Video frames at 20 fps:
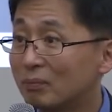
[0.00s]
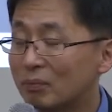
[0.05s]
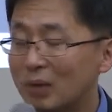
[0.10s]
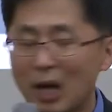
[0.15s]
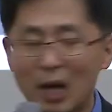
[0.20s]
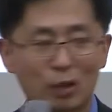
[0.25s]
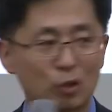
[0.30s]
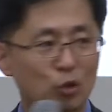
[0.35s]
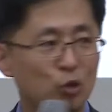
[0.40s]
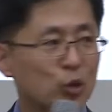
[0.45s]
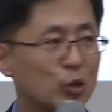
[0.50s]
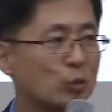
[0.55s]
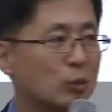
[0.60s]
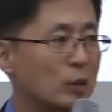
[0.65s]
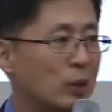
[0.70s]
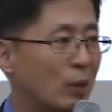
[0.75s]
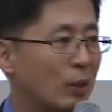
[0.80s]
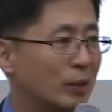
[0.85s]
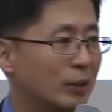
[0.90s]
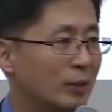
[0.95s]
대학 중심으로
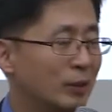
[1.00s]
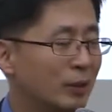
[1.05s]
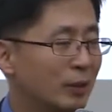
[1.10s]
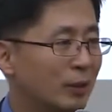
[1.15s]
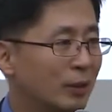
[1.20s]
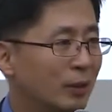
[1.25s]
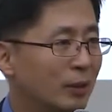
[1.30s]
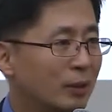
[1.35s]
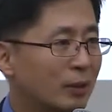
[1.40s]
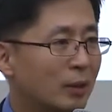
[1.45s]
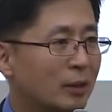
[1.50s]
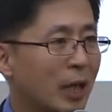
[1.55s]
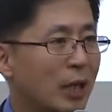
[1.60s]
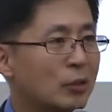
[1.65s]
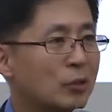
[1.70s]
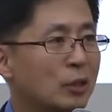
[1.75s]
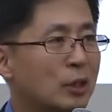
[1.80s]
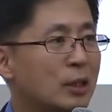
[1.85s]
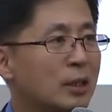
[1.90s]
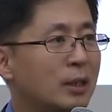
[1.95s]
나와야 돼요. 그러니까
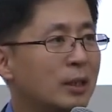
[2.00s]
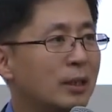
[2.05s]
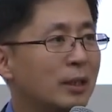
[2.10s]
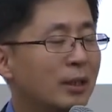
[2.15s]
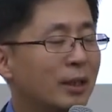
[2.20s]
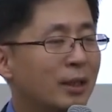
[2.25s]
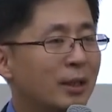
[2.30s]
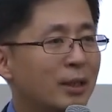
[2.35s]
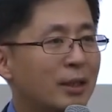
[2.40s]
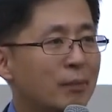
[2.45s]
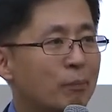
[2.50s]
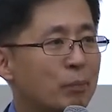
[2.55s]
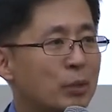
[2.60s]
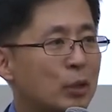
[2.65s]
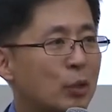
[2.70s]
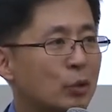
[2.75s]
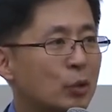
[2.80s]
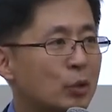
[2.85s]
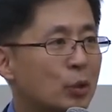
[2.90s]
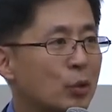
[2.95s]
대덕이
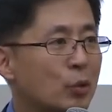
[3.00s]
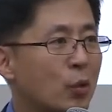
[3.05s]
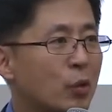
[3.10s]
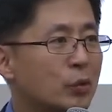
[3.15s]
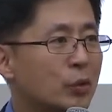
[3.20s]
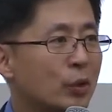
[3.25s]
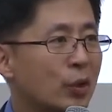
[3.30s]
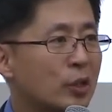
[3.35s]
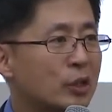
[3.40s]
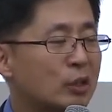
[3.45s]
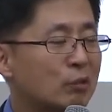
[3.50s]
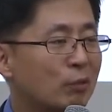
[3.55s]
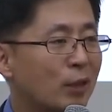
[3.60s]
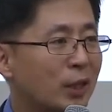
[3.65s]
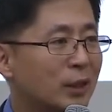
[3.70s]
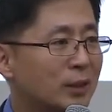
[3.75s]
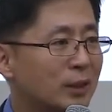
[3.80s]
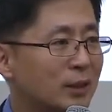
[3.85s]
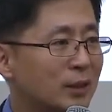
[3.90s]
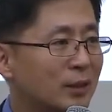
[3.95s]
비교적
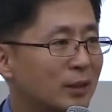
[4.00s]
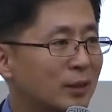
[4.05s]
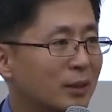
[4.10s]
성공적이었지만